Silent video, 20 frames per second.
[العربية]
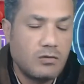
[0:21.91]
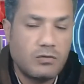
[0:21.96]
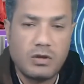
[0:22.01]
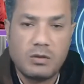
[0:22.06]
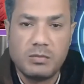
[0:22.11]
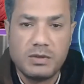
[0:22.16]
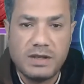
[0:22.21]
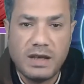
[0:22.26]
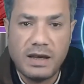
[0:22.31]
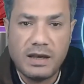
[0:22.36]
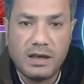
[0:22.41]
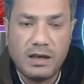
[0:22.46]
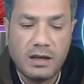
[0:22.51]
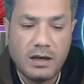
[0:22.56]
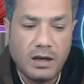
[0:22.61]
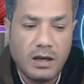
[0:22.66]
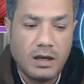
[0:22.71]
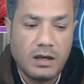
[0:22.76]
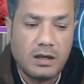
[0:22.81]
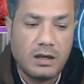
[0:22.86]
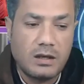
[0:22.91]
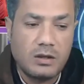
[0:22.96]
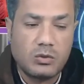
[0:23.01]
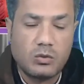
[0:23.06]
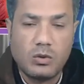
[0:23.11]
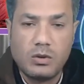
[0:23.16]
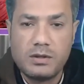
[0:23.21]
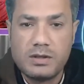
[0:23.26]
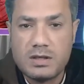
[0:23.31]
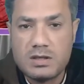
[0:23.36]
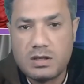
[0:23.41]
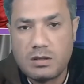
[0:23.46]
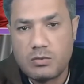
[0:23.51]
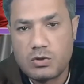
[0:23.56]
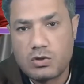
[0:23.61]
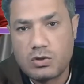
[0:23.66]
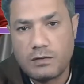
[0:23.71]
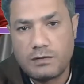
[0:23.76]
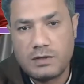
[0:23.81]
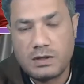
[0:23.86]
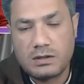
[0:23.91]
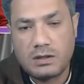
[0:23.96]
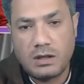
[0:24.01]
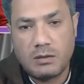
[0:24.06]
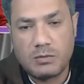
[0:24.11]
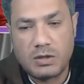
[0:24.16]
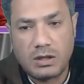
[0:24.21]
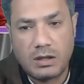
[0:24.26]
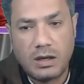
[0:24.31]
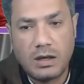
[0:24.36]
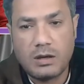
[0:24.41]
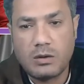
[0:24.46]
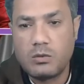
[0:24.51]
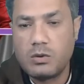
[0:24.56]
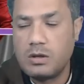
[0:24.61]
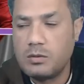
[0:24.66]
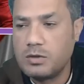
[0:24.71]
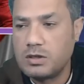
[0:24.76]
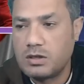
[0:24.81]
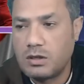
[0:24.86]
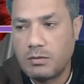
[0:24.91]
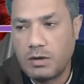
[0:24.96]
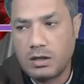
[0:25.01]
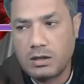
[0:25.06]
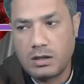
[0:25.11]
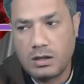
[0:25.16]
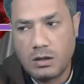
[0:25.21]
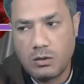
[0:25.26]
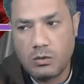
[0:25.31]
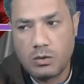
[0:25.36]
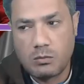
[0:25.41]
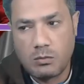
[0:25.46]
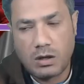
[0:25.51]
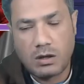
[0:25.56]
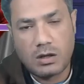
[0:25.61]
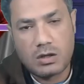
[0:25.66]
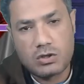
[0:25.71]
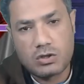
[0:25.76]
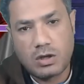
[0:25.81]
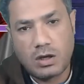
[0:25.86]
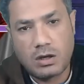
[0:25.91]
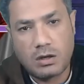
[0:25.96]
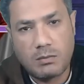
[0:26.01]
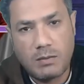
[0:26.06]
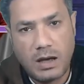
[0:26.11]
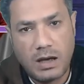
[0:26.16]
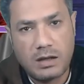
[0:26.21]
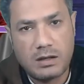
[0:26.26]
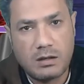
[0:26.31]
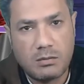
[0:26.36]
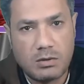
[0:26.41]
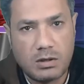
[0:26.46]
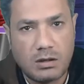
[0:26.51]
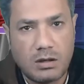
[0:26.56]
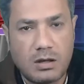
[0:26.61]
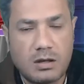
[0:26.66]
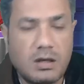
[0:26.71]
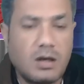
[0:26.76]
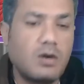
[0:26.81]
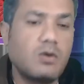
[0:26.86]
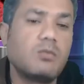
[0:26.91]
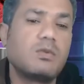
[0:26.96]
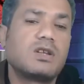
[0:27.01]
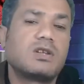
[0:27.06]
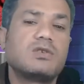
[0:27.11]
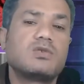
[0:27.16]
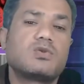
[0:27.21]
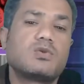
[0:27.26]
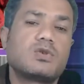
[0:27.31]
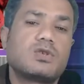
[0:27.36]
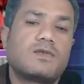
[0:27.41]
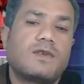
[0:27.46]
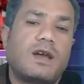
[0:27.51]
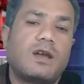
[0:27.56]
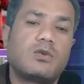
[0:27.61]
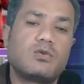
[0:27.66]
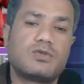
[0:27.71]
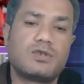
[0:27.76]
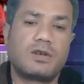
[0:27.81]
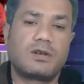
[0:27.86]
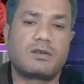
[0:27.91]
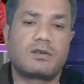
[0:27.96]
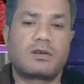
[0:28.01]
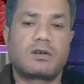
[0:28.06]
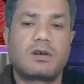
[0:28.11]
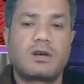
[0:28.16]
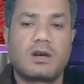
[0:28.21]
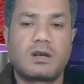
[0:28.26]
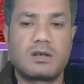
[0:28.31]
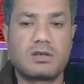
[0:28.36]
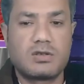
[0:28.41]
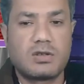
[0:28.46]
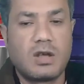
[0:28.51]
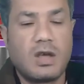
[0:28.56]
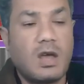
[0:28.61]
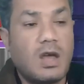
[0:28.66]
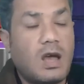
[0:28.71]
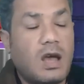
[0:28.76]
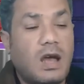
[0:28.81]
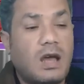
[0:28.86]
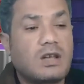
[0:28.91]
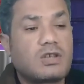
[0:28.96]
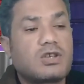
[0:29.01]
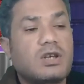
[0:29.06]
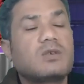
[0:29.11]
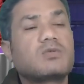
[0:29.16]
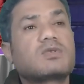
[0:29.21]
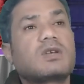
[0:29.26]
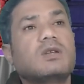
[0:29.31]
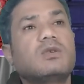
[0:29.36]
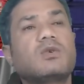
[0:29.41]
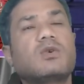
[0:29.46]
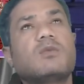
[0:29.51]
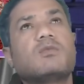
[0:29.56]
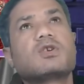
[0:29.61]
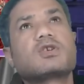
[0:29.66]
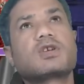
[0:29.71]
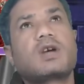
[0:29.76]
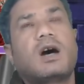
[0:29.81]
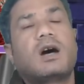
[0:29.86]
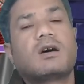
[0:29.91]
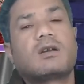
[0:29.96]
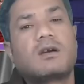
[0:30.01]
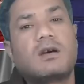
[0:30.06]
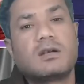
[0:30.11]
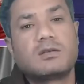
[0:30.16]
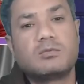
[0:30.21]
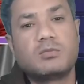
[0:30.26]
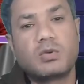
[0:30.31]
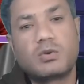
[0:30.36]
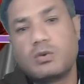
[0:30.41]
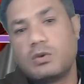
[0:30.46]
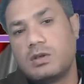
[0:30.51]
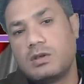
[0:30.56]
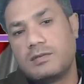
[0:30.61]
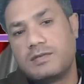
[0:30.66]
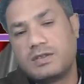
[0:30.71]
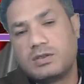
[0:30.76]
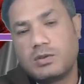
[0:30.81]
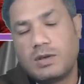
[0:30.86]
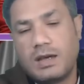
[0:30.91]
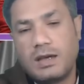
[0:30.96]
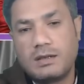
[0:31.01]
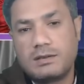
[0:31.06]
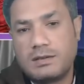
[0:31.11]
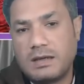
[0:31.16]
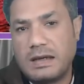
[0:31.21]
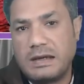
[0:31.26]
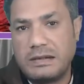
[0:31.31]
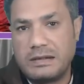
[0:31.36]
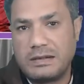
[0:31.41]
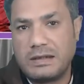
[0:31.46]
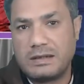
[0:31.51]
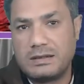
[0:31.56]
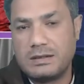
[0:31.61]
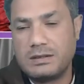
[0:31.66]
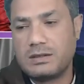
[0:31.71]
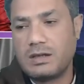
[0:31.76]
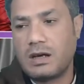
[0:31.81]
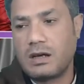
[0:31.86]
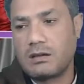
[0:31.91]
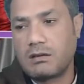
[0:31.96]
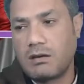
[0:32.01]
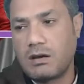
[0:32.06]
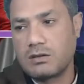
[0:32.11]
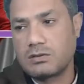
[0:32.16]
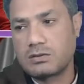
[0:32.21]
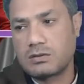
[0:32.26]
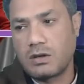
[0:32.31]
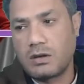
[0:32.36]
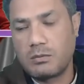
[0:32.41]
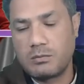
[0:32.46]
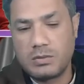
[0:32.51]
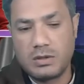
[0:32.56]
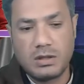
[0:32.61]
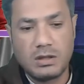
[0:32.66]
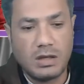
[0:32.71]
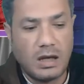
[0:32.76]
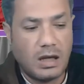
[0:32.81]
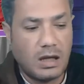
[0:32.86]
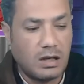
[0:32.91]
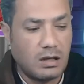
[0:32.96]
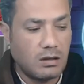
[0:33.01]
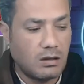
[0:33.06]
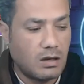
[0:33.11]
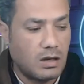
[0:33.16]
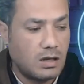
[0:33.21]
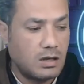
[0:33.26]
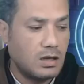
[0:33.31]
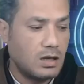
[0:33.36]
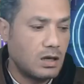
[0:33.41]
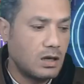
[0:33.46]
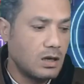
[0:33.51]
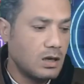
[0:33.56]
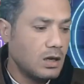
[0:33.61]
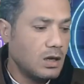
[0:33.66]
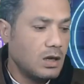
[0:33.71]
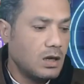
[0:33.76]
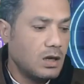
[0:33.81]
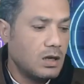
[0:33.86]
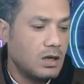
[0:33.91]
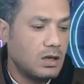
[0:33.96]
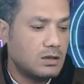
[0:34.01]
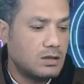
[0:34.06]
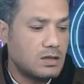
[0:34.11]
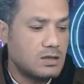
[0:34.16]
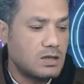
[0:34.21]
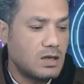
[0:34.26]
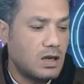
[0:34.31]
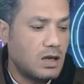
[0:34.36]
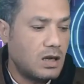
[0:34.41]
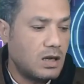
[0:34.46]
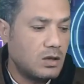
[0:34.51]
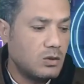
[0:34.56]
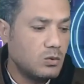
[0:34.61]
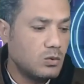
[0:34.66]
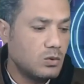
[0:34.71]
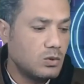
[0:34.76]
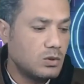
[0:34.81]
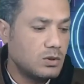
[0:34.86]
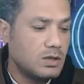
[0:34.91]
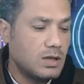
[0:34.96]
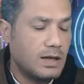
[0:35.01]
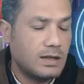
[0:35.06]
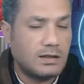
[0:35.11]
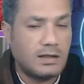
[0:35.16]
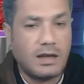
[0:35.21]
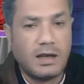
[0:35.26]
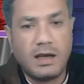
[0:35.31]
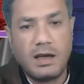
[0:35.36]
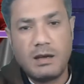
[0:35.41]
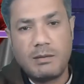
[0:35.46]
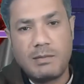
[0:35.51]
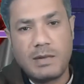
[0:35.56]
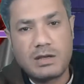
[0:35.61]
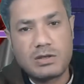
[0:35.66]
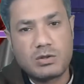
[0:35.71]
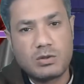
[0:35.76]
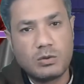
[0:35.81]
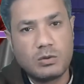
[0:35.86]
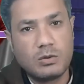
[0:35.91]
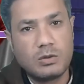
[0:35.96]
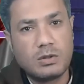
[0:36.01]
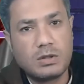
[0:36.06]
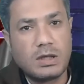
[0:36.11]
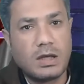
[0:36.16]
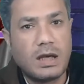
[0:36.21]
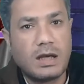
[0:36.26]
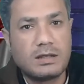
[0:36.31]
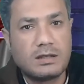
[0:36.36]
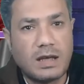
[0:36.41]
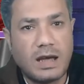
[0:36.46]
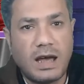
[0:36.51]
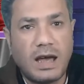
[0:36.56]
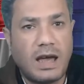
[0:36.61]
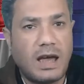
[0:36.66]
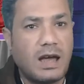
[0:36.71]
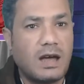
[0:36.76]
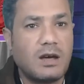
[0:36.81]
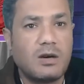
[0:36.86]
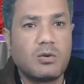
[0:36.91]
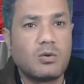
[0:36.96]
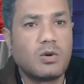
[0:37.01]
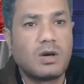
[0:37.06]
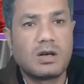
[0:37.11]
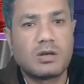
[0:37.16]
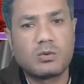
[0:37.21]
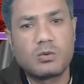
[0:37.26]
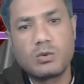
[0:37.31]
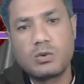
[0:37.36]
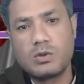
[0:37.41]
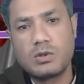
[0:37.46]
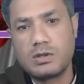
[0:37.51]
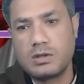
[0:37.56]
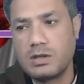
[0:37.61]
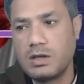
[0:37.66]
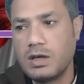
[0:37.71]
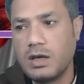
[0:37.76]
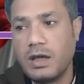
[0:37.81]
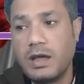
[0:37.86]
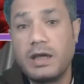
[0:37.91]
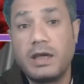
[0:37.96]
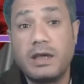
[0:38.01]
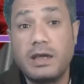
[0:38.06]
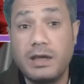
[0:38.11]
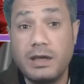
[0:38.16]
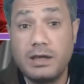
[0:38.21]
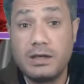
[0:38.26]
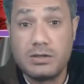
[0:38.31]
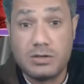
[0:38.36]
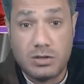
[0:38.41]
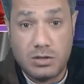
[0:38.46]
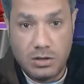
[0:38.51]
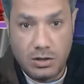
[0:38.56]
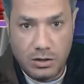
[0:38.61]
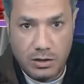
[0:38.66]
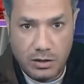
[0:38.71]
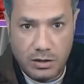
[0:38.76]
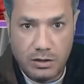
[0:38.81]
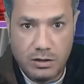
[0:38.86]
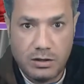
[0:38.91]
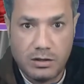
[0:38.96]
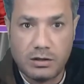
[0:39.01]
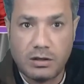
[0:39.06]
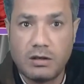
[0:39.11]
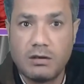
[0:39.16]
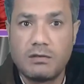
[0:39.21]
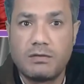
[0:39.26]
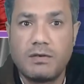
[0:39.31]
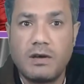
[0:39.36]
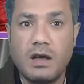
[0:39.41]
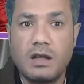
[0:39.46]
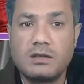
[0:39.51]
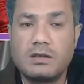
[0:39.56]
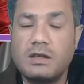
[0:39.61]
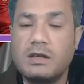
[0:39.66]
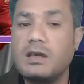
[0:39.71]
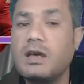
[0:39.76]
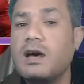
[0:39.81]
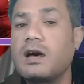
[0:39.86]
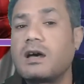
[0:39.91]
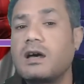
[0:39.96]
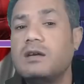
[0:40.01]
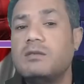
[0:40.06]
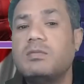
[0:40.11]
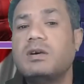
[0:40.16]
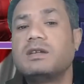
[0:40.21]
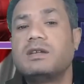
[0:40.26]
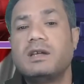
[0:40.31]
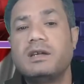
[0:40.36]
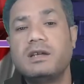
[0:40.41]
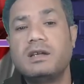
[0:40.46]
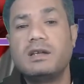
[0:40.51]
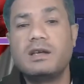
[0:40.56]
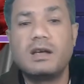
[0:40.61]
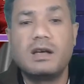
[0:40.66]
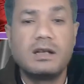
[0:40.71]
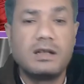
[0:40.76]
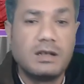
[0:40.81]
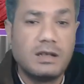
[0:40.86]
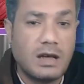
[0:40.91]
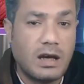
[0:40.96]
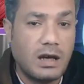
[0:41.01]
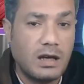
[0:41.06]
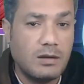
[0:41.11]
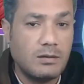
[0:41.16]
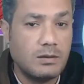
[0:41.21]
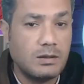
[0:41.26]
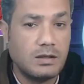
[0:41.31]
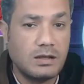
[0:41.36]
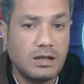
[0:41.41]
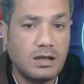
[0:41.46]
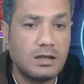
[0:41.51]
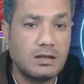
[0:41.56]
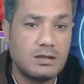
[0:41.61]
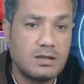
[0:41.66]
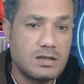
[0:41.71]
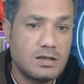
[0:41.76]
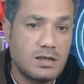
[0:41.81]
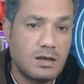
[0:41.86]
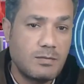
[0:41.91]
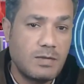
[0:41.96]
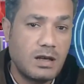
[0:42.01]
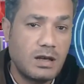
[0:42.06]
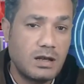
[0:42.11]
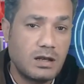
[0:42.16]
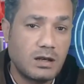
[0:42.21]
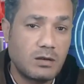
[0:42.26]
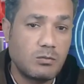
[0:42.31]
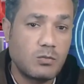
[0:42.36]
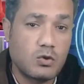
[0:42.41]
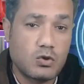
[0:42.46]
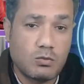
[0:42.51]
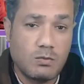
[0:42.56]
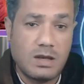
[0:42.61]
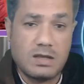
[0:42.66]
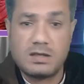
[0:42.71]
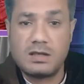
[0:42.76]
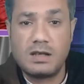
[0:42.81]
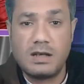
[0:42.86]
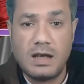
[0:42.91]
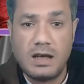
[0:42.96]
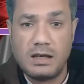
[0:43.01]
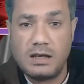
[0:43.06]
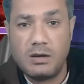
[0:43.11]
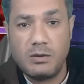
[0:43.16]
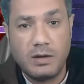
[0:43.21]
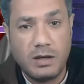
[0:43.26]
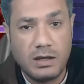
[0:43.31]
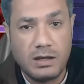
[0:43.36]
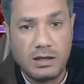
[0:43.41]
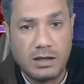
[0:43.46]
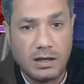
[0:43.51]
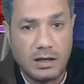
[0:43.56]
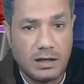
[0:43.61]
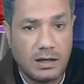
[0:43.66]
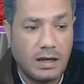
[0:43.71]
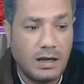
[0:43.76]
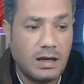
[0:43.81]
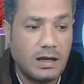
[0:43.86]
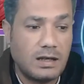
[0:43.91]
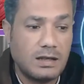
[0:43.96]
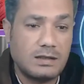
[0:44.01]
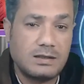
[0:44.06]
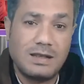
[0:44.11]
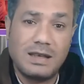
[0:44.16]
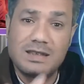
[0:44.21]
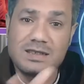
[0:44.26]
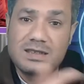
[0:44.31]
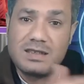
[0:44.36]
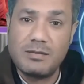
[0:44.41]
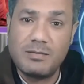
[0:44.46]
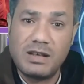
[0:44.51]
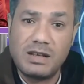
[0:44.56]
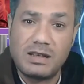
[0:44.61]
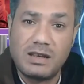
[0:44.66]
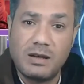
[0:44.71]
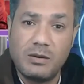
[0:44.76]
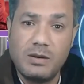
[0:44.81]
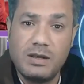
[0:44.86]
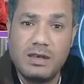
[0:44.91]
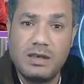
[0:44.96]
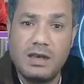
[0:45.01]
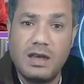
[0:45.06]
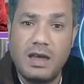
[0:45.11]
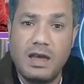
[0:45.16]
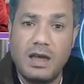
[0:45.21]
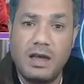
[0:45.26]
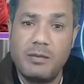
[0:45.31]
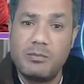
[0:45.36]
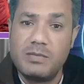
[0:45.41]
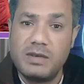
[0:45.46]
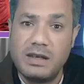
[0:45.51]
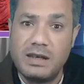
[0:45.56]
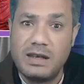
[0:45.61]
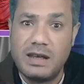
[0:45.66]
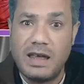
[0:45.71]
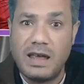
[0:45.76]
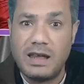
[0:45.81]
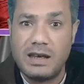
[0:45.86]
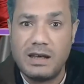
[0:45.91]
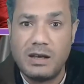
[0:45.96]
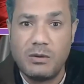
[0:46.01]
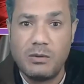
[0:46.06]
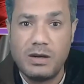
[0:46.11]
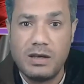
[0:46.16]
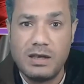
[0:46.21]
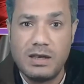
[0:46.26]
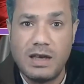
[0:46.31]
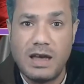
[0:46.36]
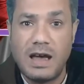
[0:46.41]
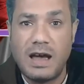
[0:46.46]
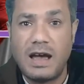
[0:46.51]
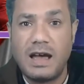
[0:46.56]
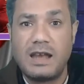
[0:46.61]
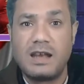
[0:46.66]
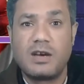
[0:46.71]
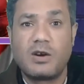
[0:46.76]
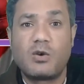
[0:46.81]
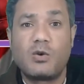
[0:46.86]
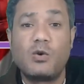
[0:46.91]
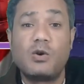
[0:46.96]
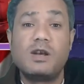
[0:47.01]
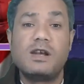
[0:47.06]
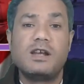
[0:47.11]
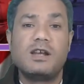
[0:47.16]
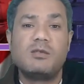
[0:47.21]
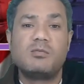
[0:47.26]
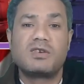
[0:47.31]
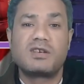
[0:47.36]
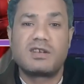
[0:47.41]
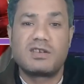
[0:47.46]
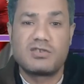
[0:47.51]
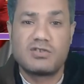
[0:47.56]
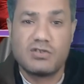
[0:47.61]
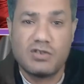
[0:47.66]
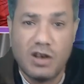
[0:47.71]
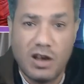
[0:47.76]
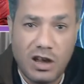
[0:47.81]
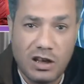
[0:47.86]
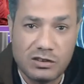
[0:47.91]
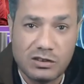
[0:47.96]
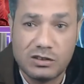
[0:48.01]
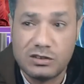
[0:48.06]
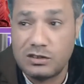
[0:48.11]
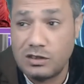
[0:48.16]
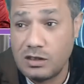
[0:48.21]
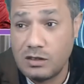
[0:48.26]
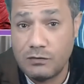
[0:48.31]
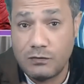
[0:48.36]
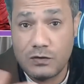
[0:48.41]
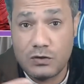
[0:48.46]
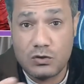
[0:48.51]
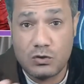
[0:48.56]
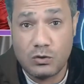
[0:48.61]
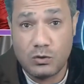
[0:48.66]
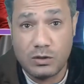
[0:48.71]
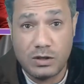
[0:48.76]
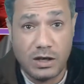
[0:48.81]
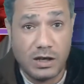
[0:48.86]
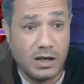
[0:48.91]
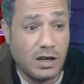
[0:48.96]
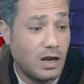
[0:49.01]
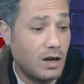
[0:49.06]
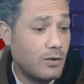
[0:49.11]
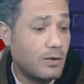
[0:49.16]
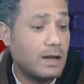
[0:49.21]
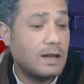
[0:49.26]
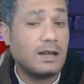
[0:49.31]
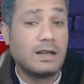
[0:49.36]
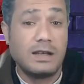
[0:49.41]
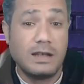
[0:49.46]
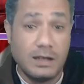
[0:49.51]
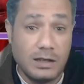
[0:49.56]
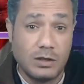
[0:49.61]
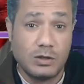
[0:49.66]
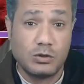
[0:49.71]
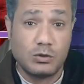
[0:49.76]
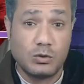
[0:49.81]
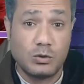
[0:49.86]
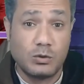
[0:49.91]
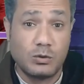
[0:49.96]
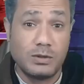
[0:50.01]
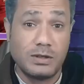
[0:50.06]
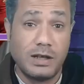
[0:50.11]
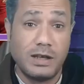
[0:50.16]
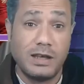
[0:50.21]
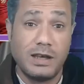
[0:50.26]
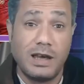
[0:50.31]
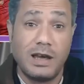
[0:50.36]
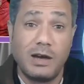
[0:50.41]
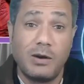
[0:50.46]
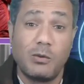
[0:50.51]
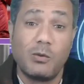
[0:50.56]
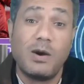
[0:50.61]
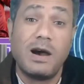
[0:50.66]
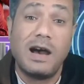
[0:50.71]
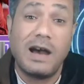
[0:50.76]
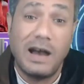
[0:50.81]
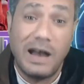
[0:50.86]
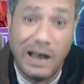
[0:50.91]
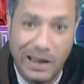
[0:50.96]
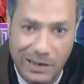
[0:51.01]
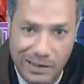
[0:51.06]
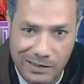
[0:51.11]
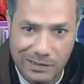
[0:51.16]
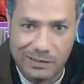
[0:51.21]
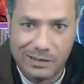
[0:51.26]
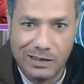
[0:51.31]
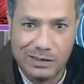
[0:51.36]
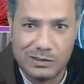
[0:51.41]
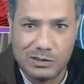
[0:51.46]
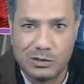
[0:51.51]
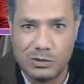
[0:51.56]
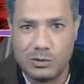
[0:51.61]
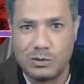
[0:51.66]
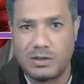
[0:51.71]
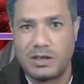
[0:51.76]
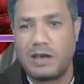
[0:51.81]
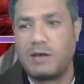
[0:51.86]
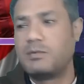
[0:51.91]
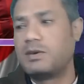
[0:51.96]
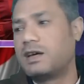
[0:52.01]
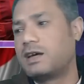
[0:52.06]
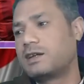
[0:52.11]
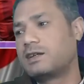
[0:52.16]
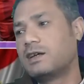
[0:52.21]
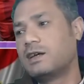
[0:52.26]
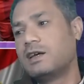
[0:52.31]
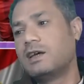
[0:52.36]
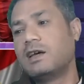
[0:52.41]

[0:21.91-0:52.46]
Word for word: في البداية يا ريت كل الناس اللي بتشوفنا تعمل لايك واللي بيتابعنا لأول مرة يشترك معانا بالقناة وما تنسوش تفعلوا زر الجرس علشان يوصلكم إشعارات بكل الفيديوهات الجديدة الخاصة بالقناة يتساءلون يتهامسون يتحاورون ايه سر انخفاض اللياقه البدنيه للاعبي نادي الزمالك مش بس الاهلاويه لا ده الزملكاويه قبل الاهلاويه على كل المنصات التلفزيونيه والالكترونيه وعلى الراديو كمان